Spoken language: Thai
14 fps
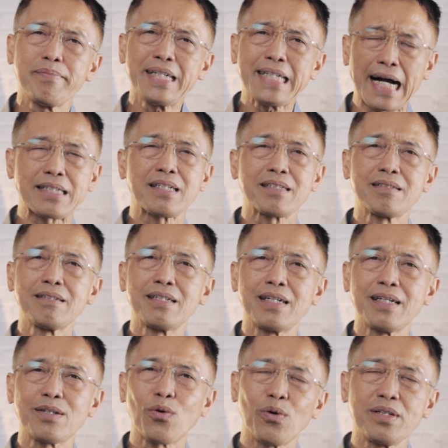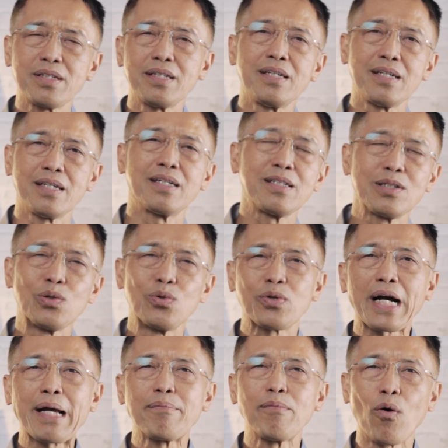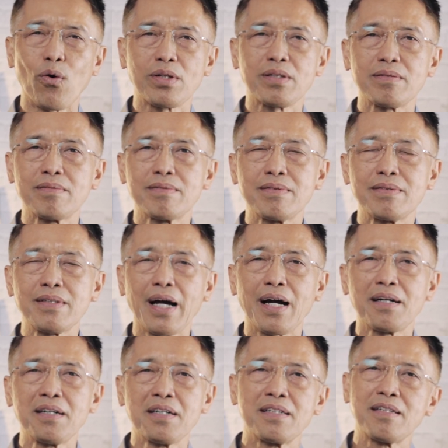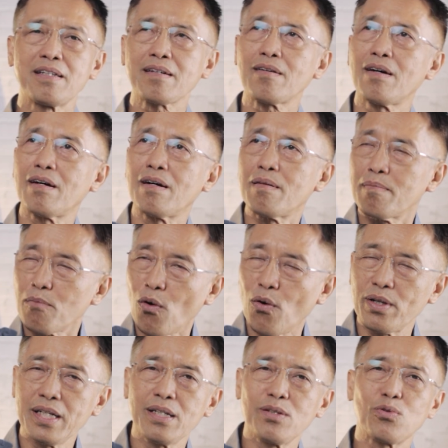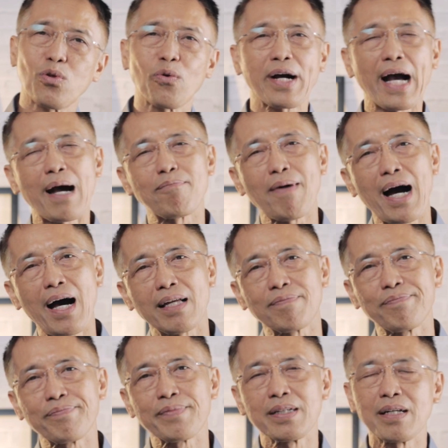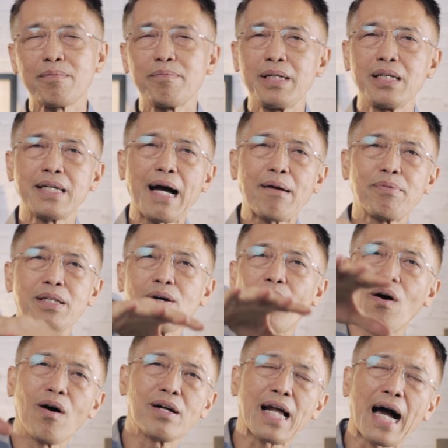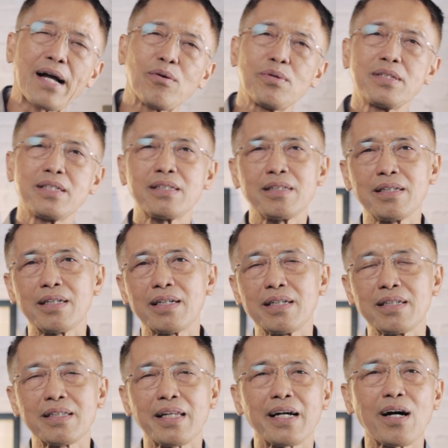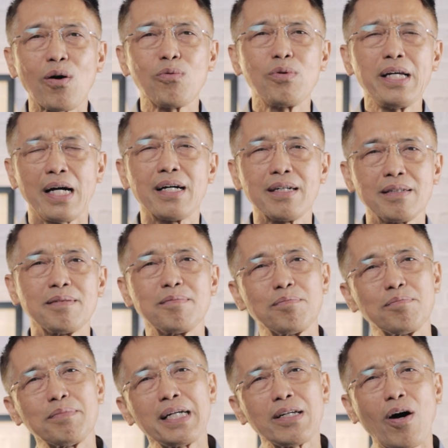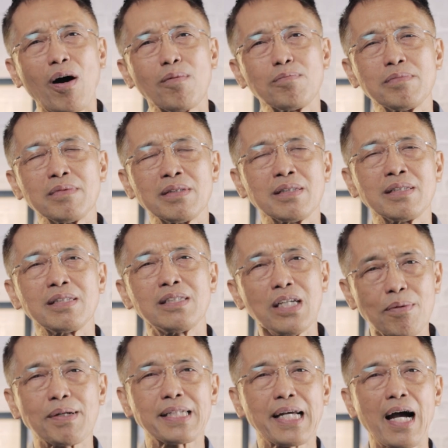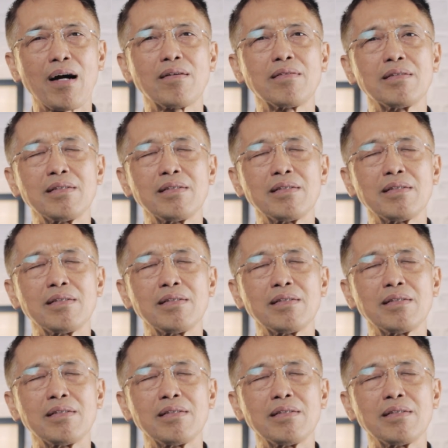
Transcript: ไม่อยากจะเชื่อเลยคนที่อยู่ใกล้โบสถ์นะแล้วก็โบสถ์เนี่ยอยู่ตรงข้ามบ้านแล้วมีญาติพี่น้องหลายคนที่เชื่อแต่เขาเนี่ยไม่ยอมเชื่อพระเจ้า